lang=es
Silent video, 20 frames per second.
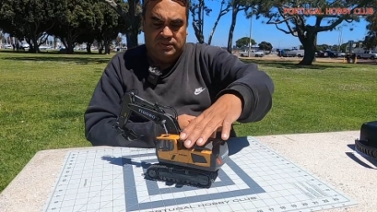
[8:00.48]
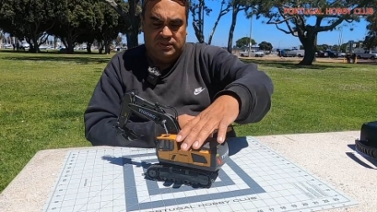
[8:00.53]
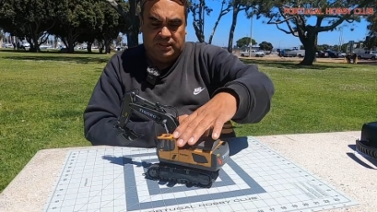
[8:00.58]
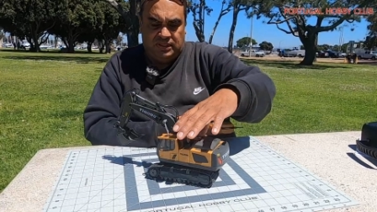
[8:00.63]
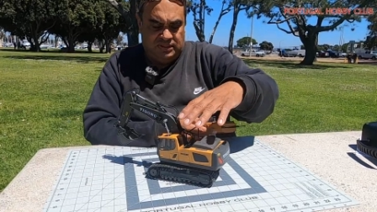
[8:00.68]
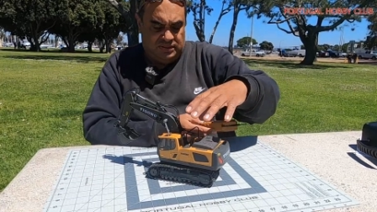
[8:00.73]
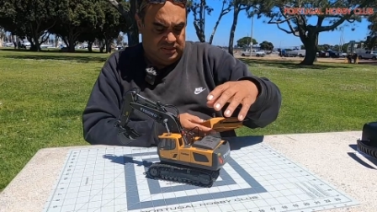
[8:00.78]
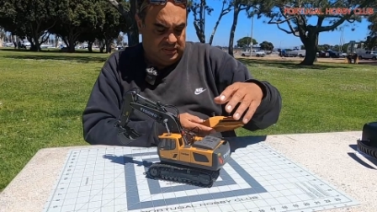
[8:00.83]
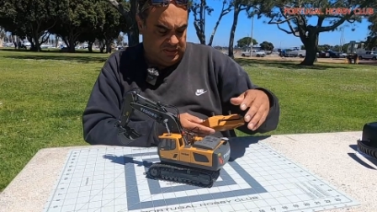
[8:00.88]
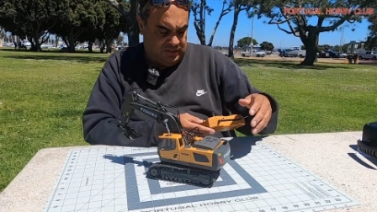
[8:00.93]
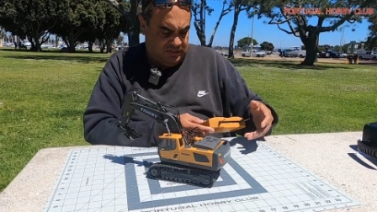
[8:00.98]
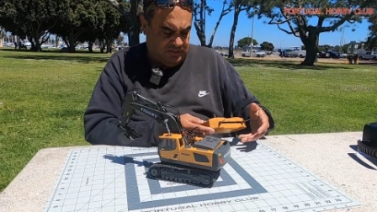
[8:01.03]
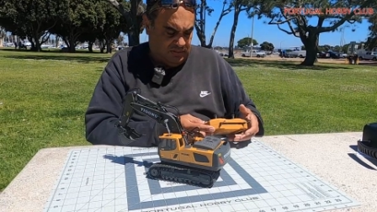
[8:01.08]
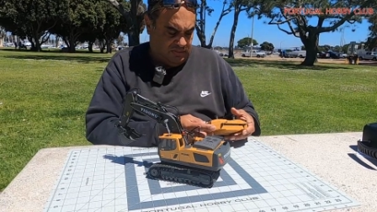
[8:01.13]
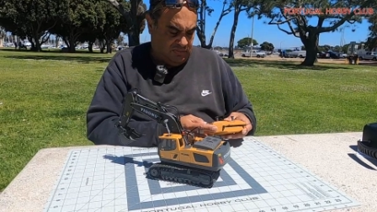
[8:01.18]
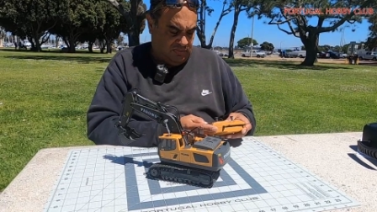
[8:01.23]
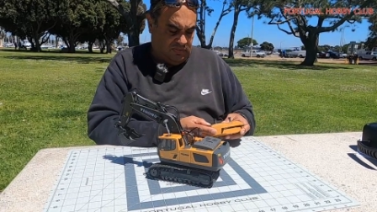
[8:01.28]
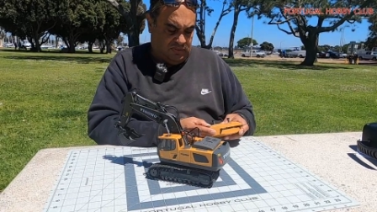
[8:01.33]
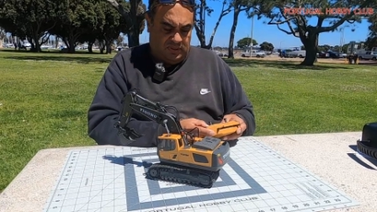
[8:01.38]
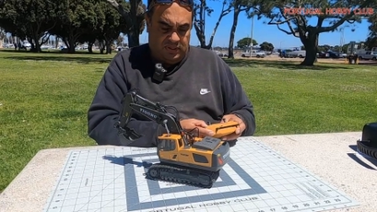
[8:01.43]
es ese.
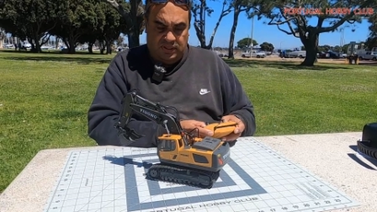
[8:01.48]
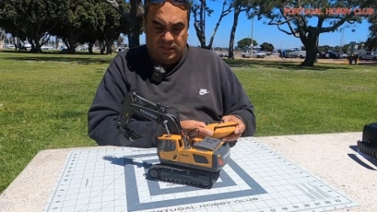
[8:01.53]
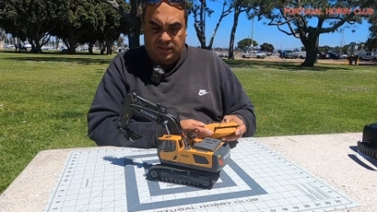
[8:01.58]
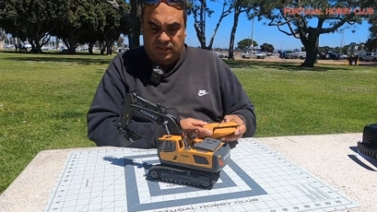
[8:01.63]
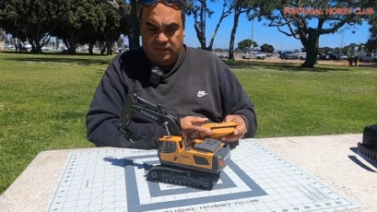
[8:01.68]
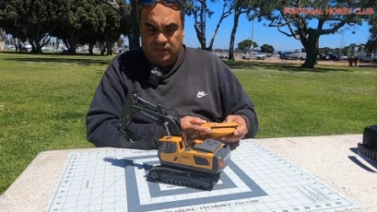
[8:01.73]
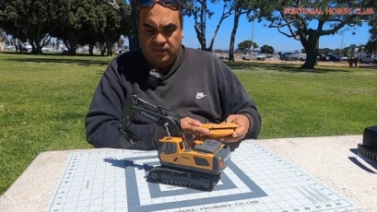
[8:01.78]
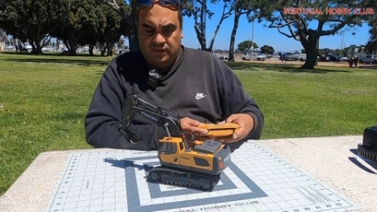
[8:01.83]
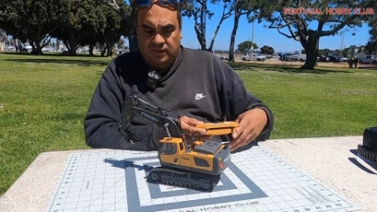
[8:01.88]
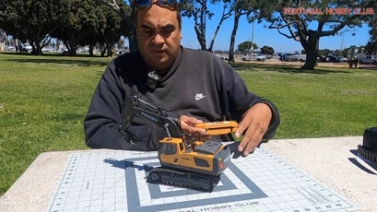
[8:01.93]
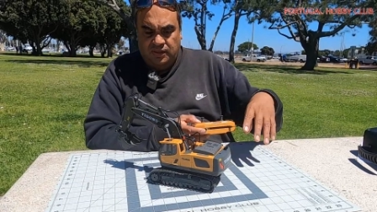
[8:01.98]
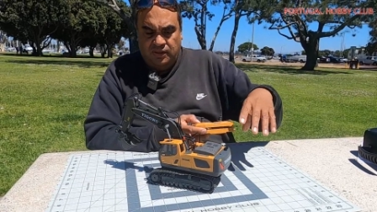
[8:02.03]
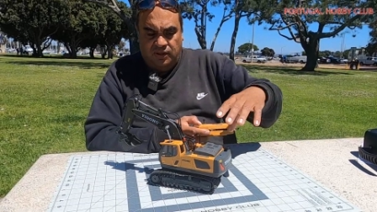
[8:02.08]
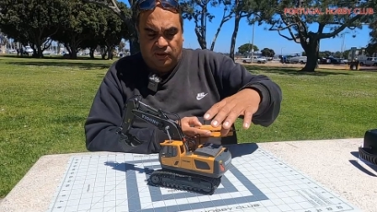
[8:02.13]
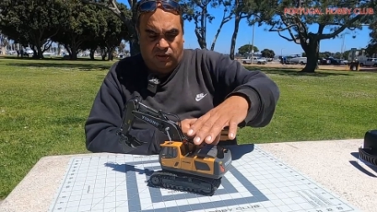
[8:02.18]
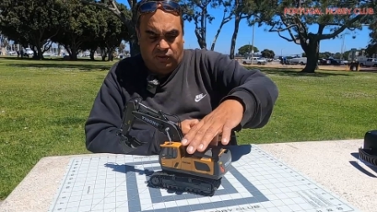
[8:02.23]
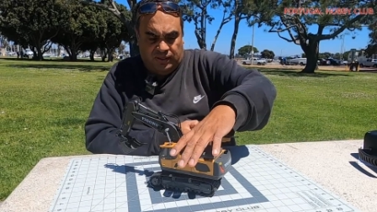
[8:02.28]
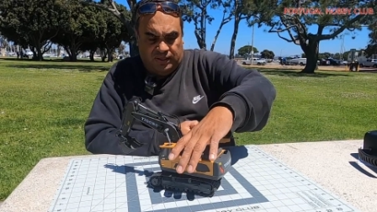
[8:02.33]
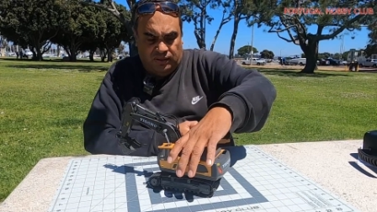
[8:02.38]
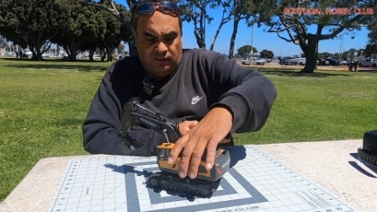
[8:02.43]
Ok,
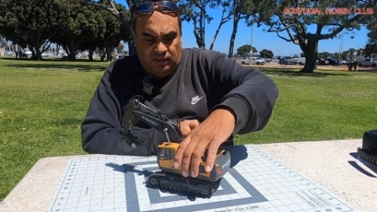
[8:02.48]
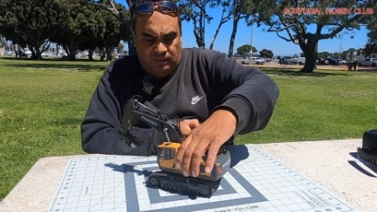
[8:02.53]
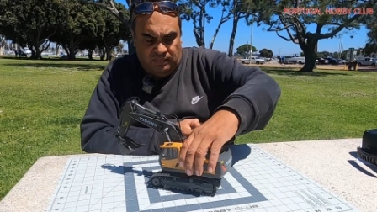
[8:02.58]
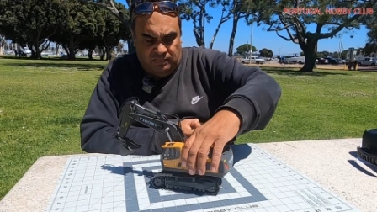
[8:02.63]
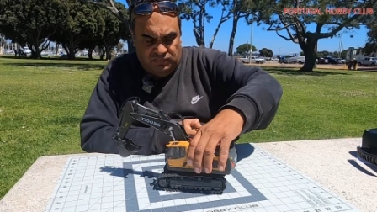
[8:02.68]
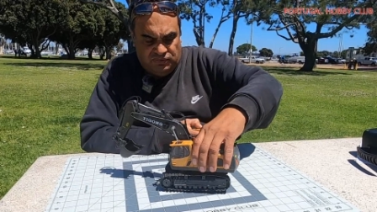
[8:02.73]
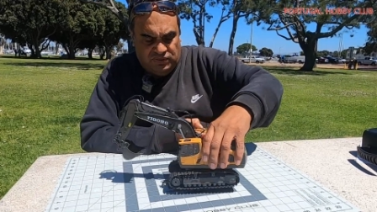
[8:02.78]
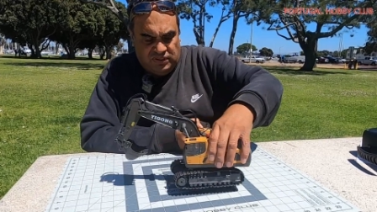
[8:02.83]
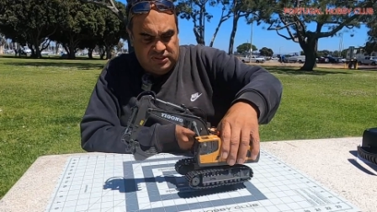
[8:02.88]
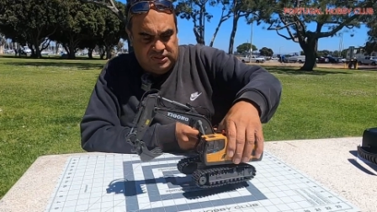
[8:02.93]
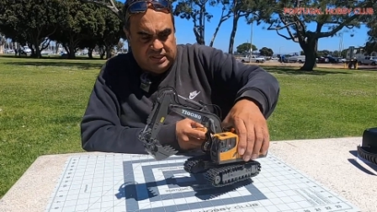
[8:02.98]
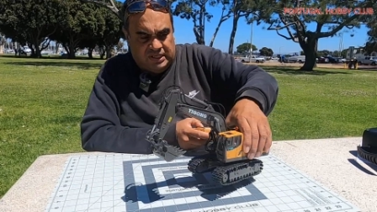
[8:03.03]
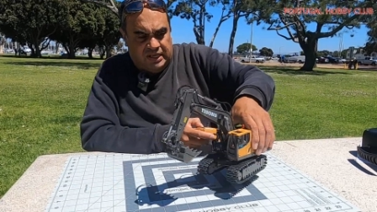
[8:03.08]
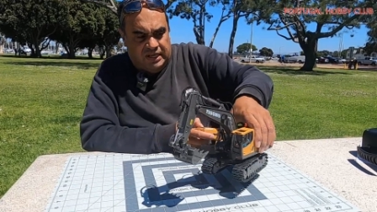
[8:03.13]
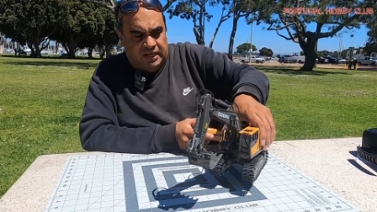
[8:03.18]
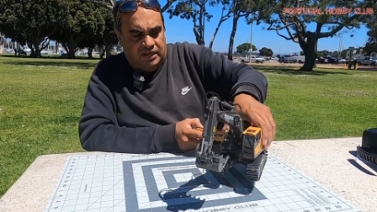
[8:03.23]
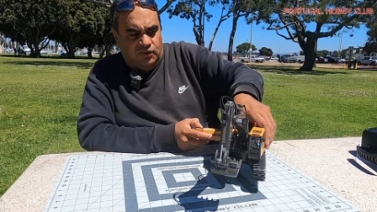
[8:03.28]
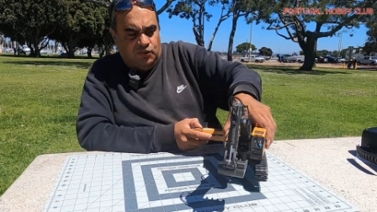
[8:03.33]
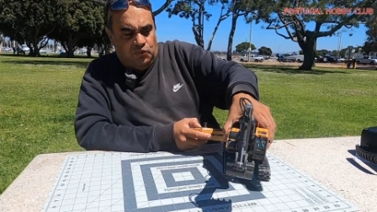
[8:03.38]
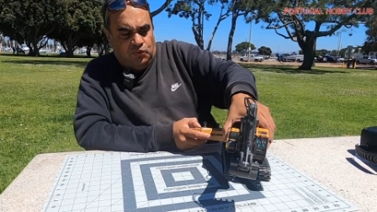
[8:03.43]
Ok, ahora vamos a
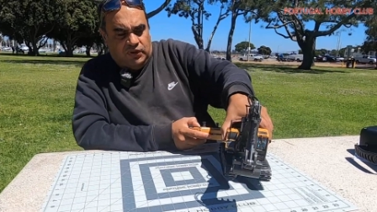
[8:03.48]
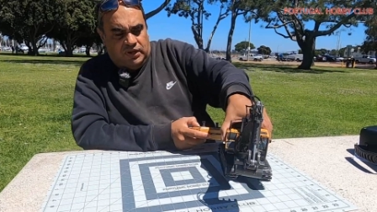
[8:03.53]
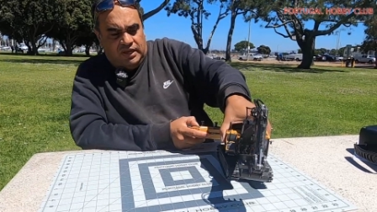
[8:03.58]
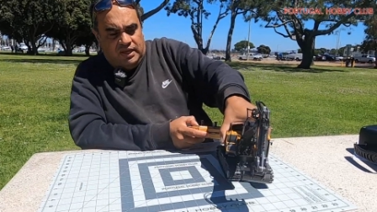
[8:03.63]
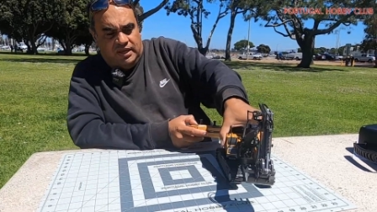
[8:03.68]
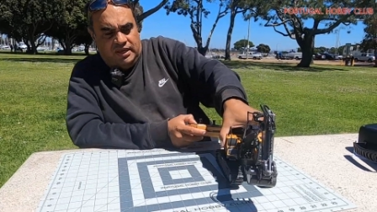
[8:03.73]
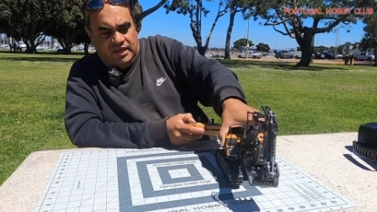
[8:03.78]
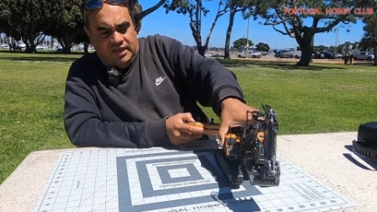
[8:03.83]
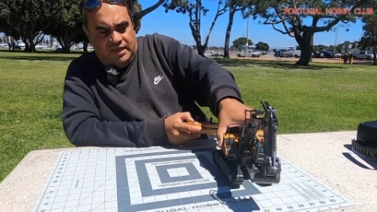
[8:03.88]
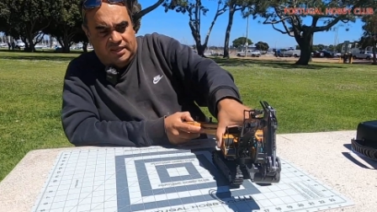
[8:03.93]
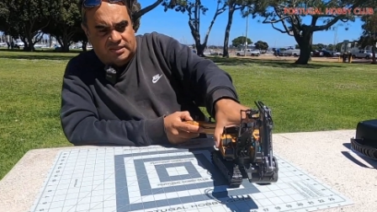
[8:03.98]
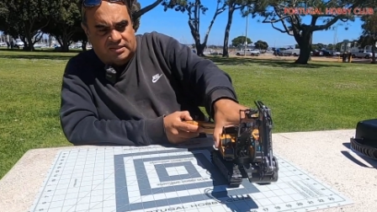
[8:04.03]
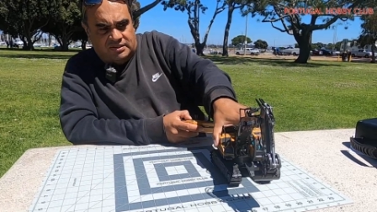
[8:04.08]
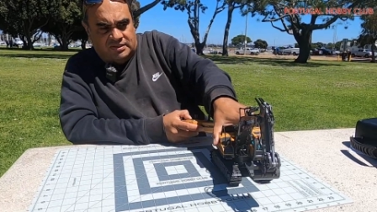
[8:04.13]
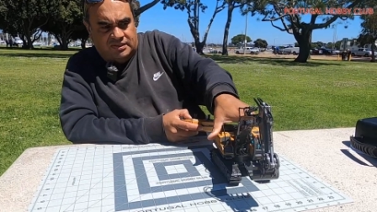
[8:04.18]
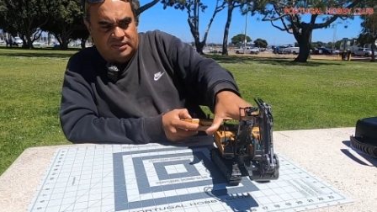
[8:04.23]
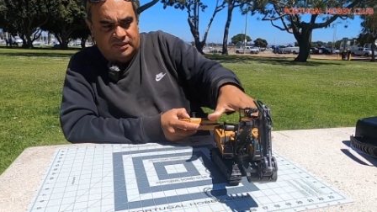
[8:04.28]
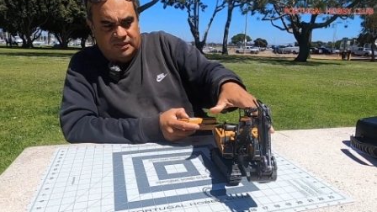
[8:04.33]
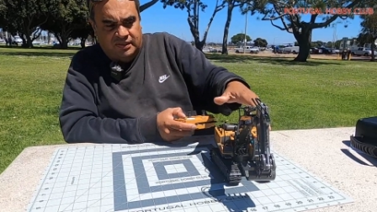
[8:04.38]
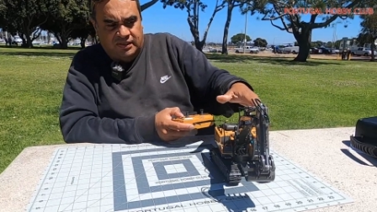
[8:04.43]
checar lo que
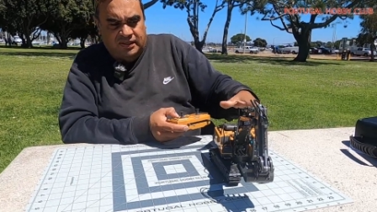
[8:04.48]
es